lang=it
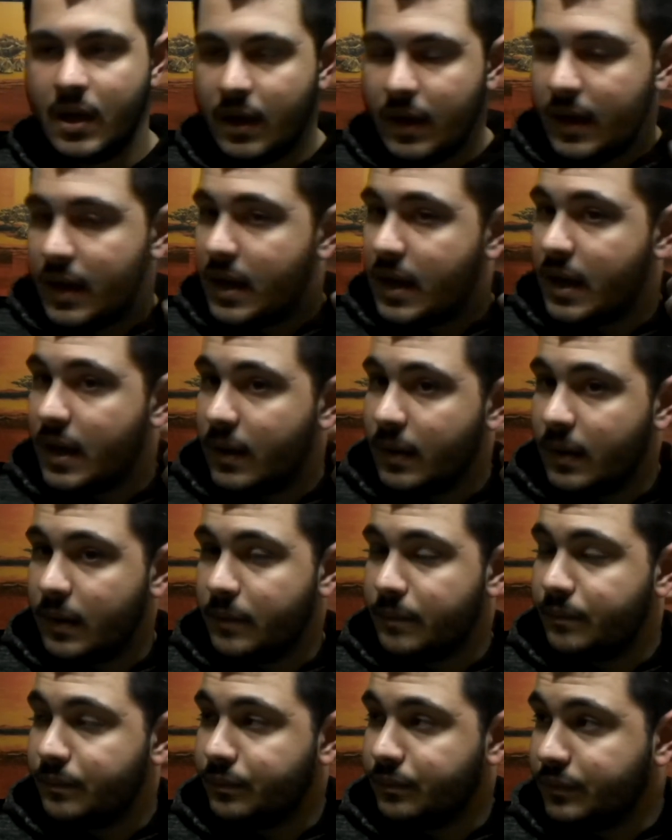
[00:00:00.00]
e,
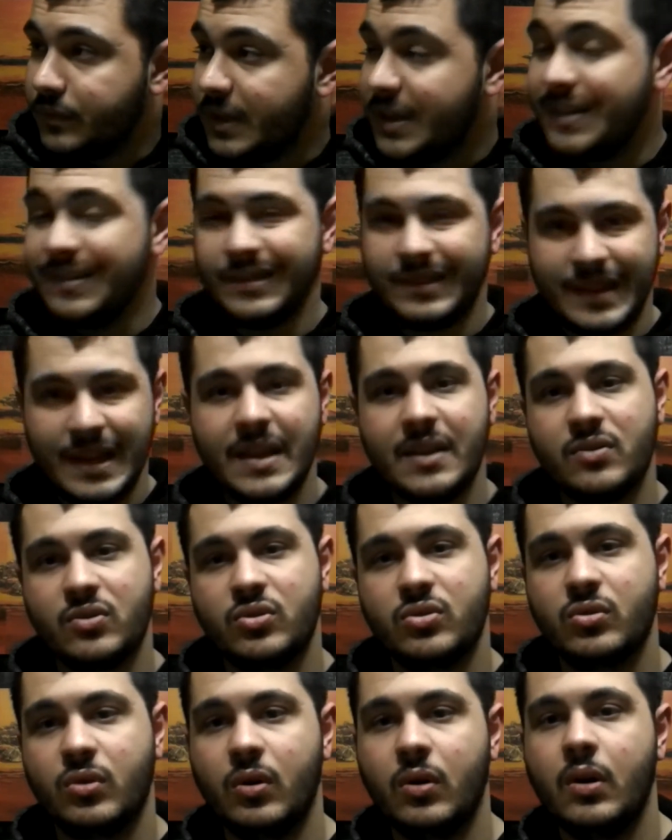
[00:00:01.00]
ehm,
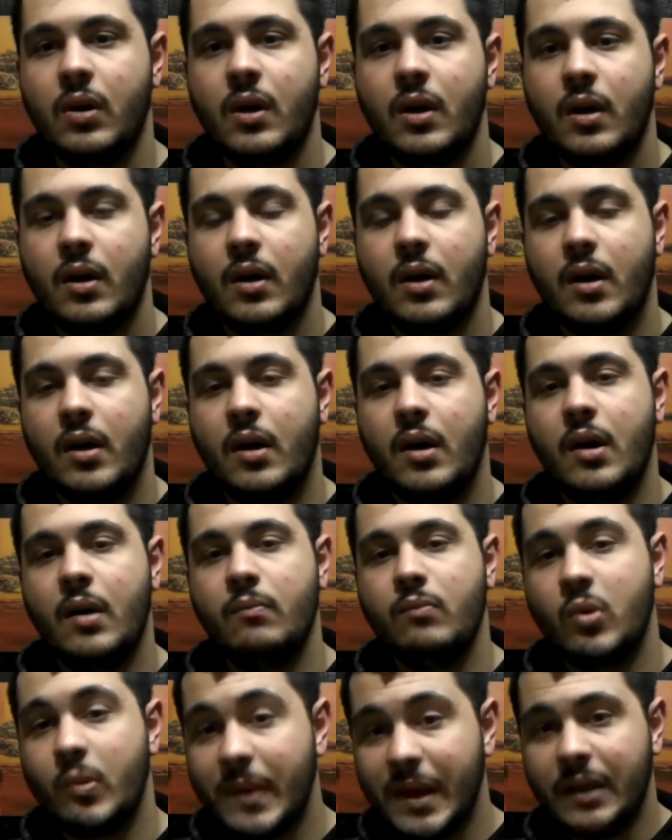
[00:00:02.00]
intenso eh,
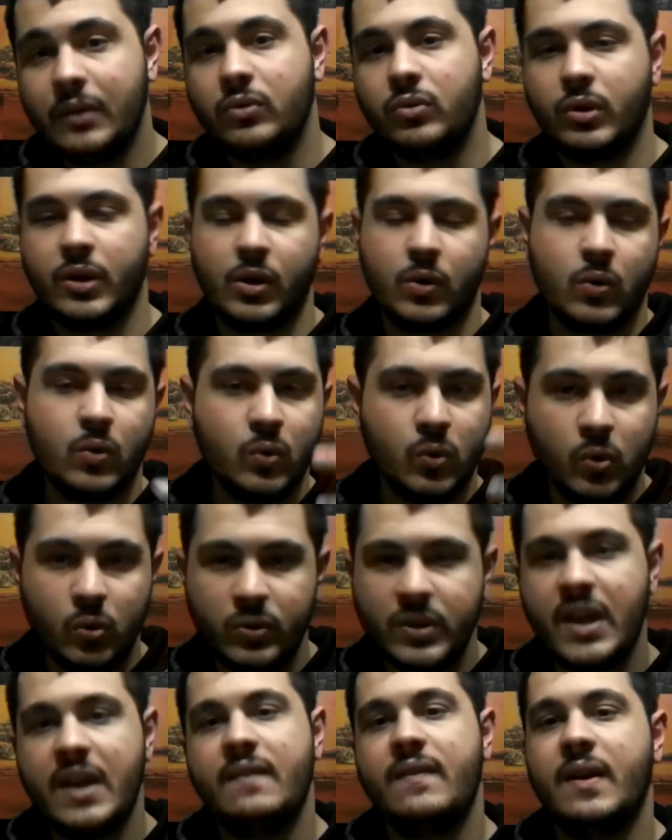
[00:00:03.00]
momento che
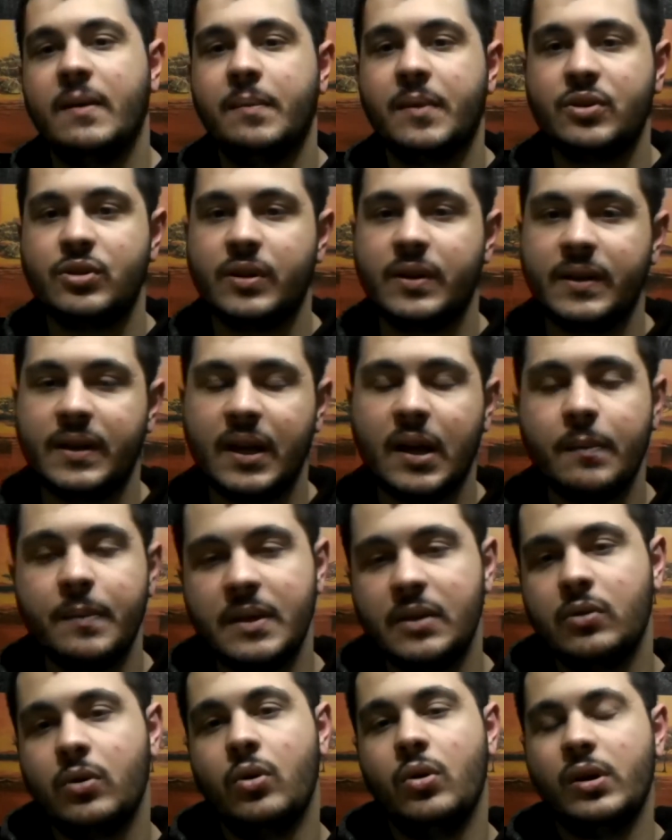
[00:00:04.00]
concludeva il precedente
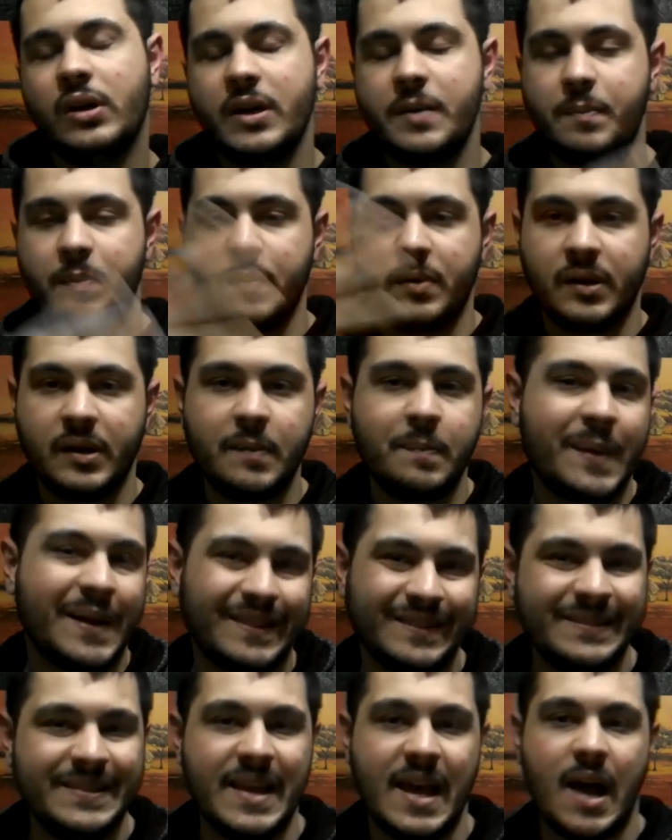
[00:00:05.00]
capitolo
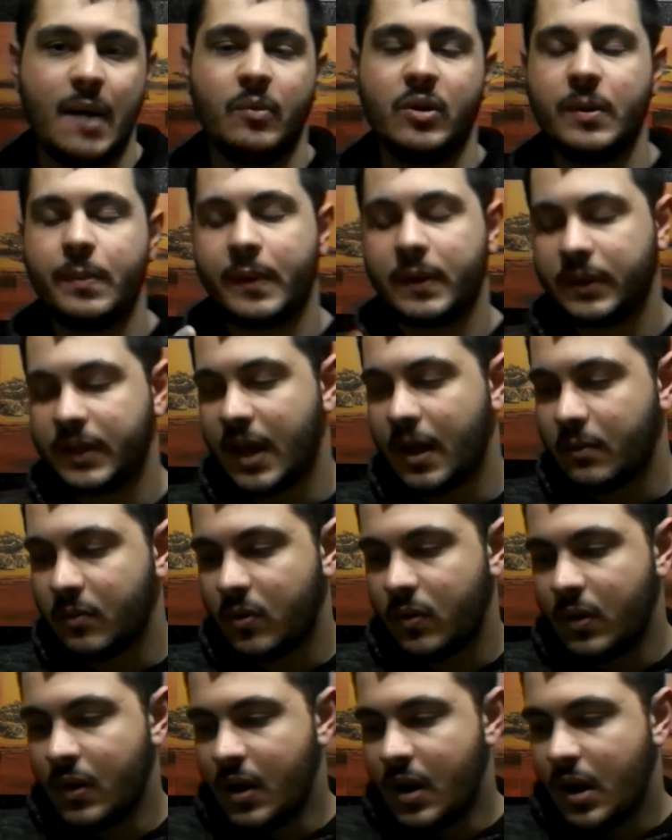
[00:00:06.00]
ripartiamo,
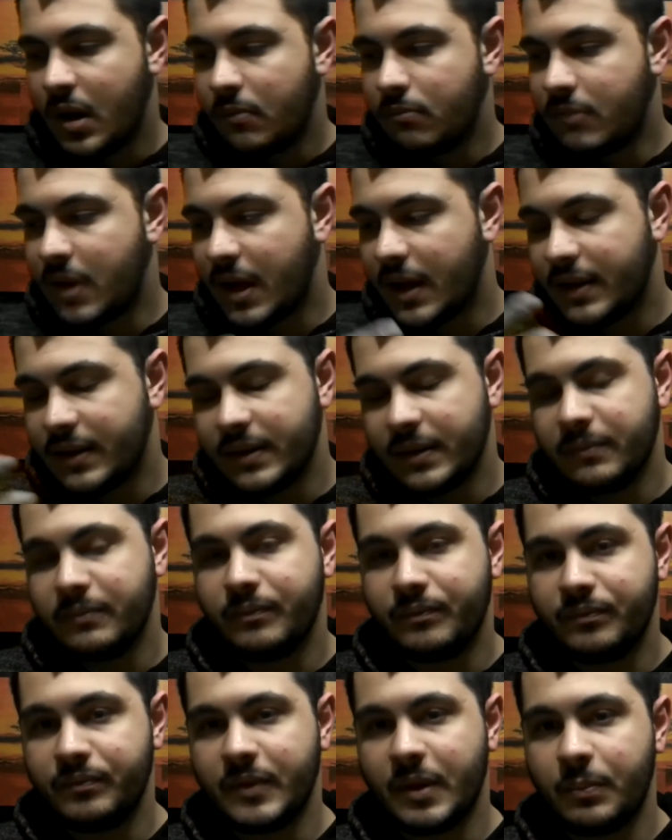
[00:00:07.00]
ripartiamo ma
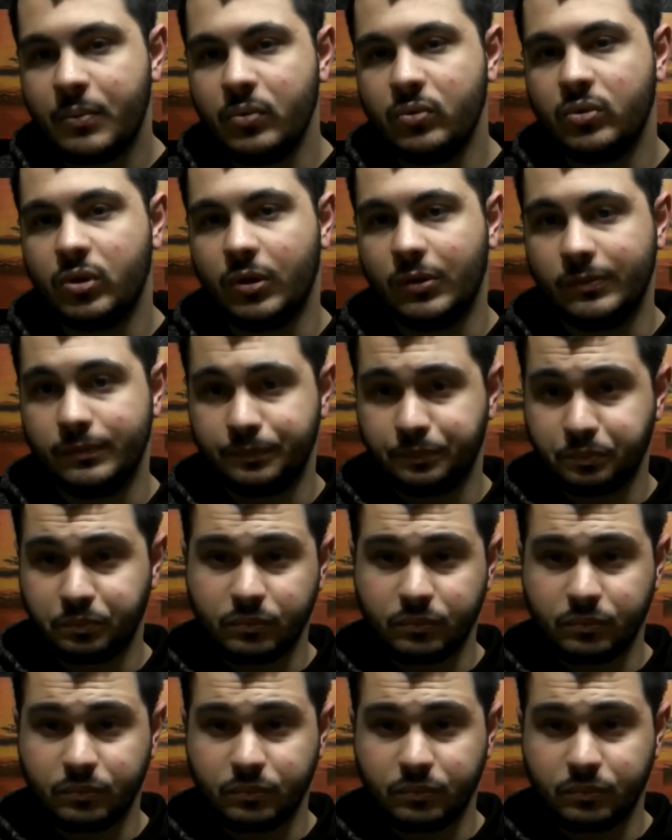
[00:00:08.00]
ehm, appunto